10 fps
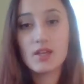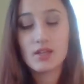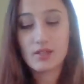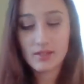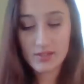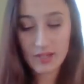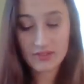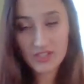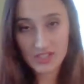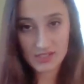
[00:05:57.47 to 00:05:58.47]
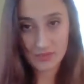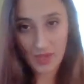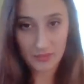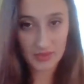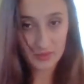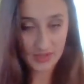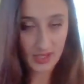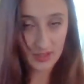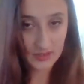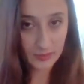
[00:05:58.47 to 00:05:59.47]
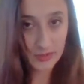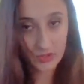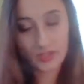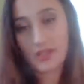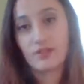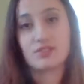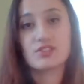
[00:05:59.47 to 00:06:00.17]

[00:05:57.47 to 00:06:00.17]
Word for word: e, yanlış çizim yaptığımızda yani rapido ile yanlış